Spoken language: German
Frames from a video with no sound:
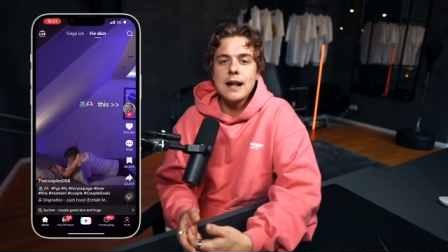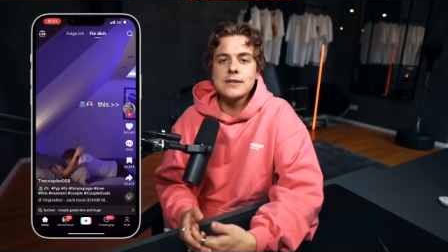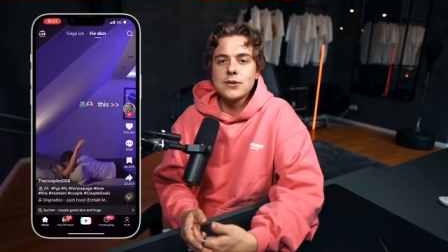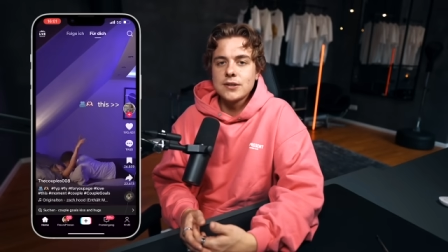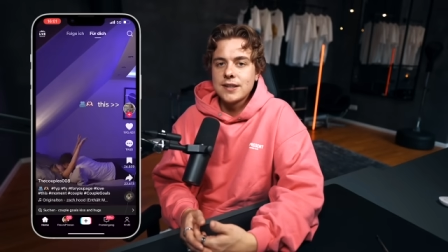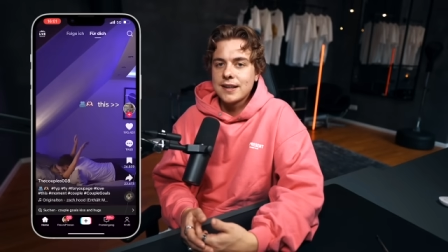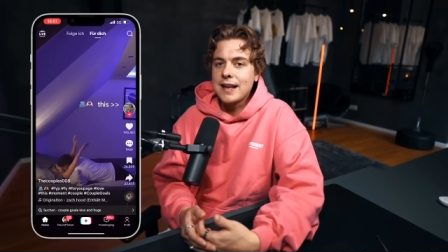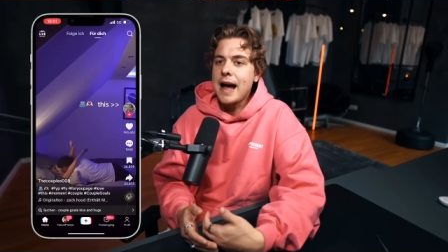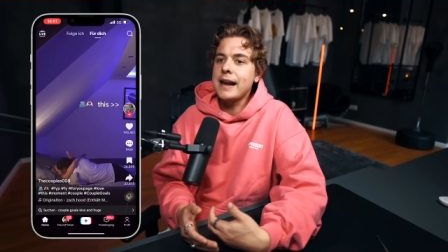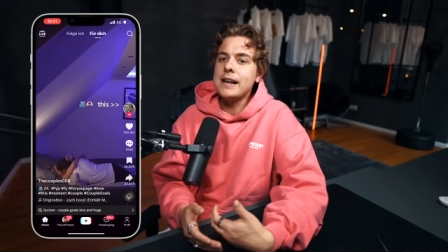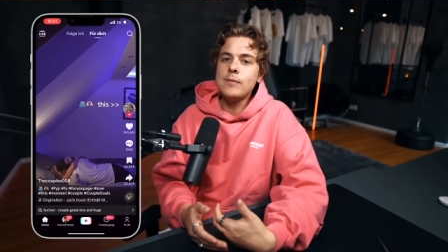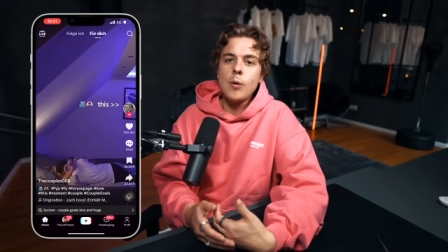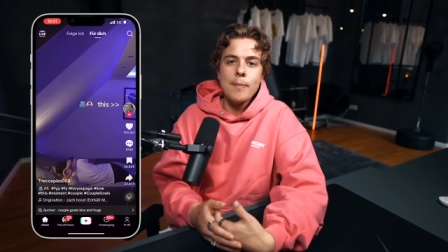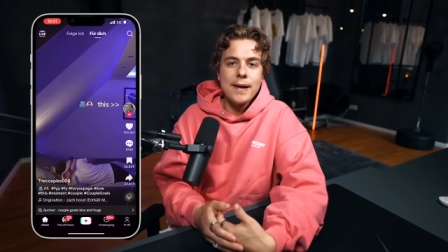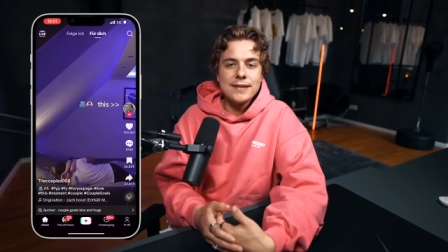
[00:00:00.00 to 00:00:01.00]
klar, solche
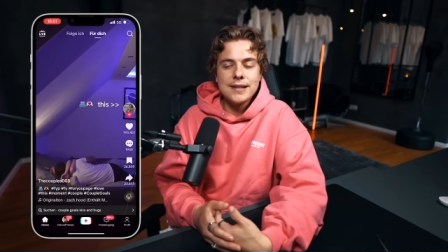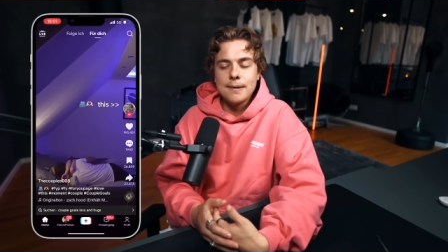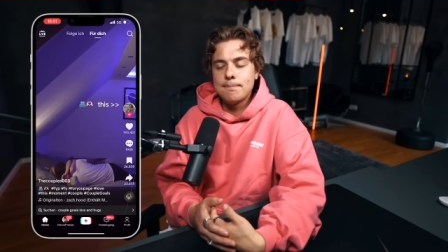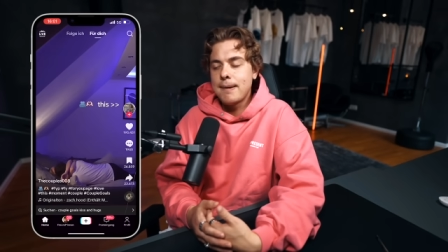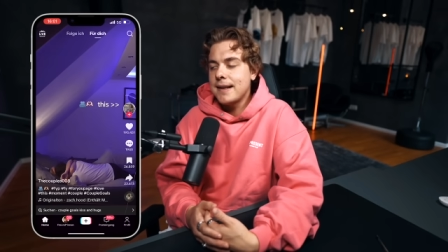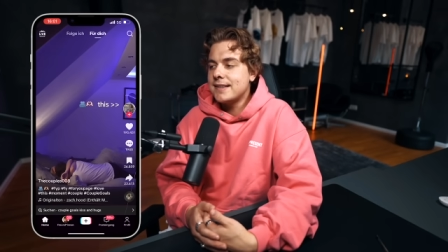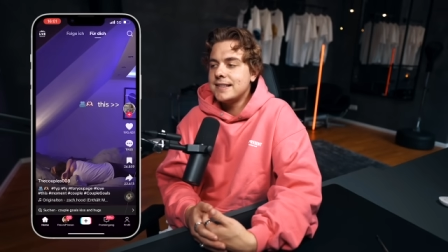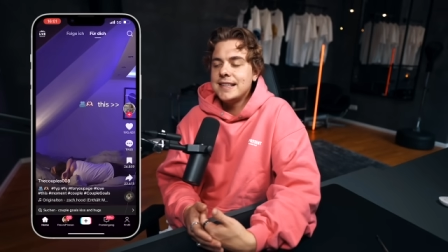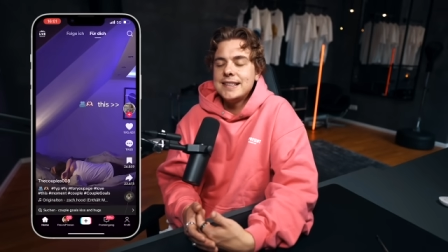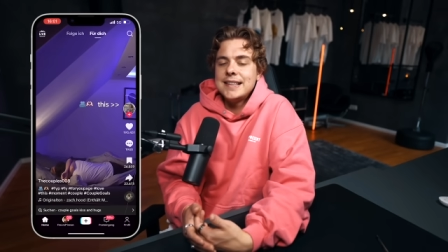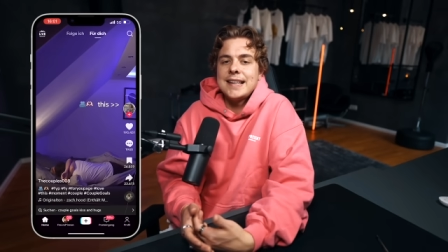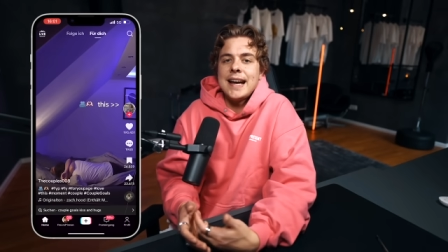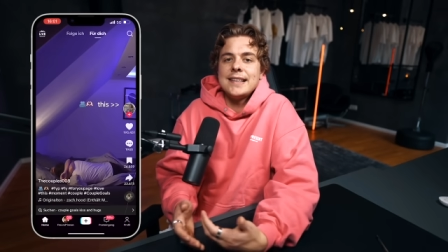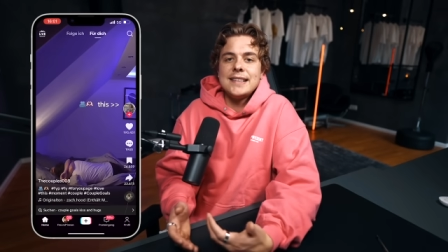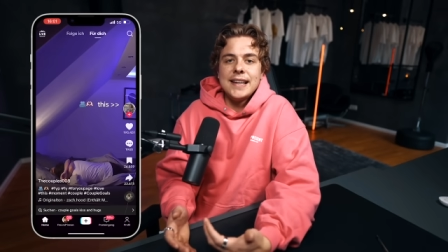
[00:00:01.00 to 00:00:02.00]
Kaddelmomente im Bett, die, die
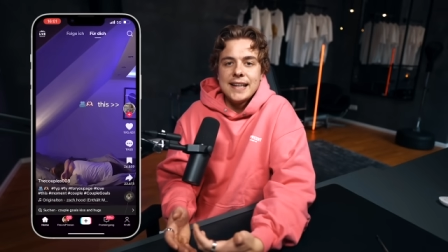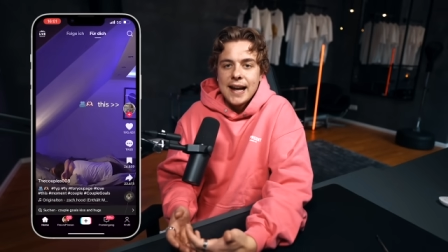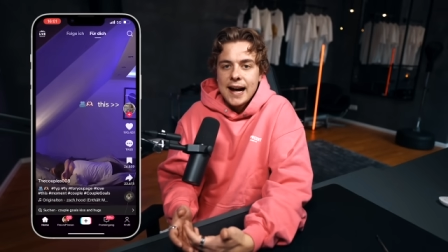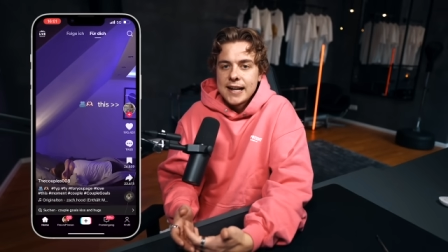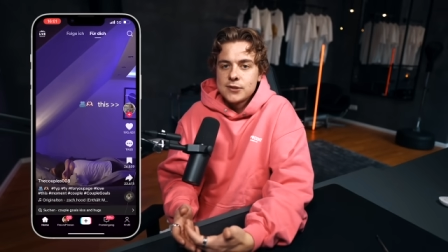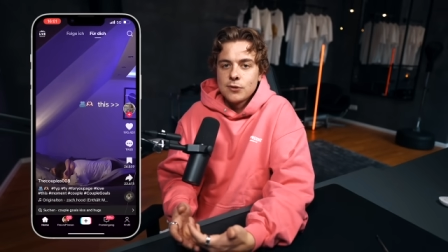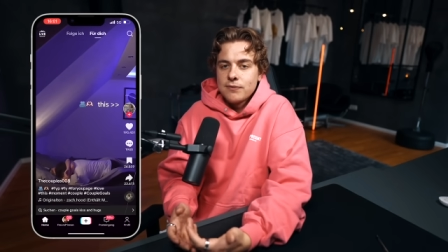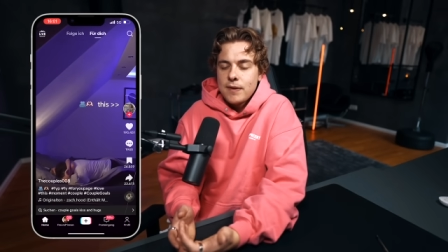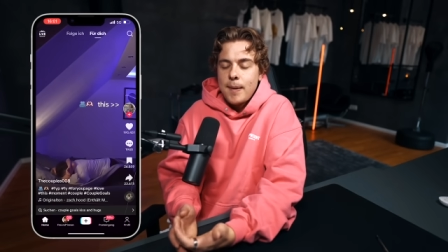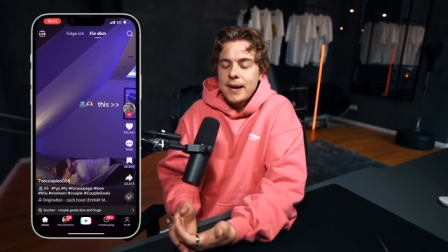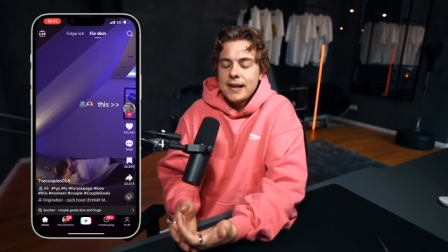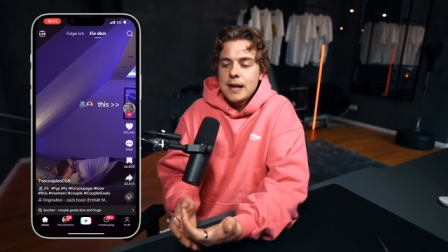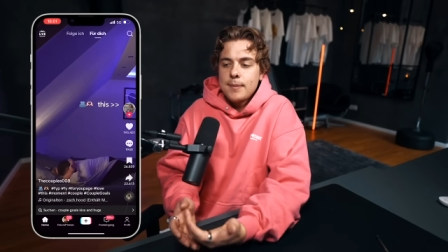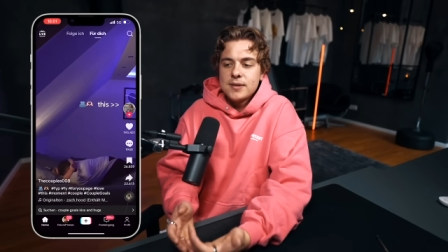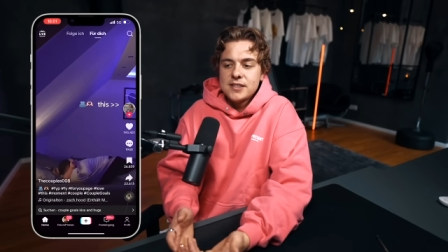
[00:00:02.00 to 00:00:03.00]
kennt jeder. Also wenn man
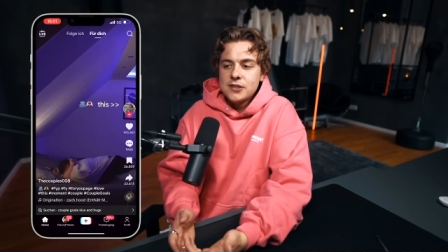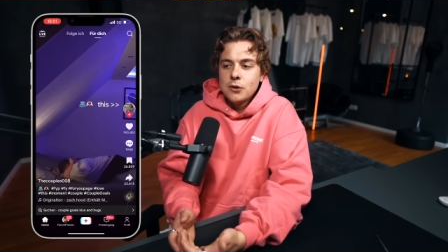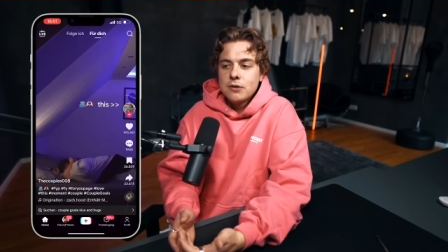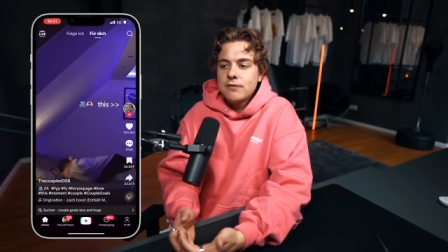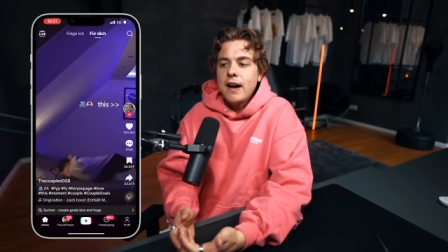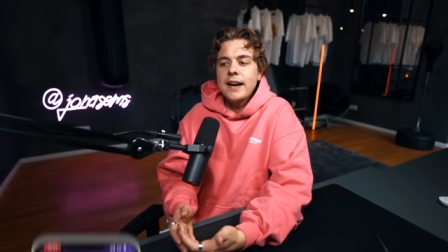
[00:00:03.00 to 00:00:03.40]
in einer Beziehung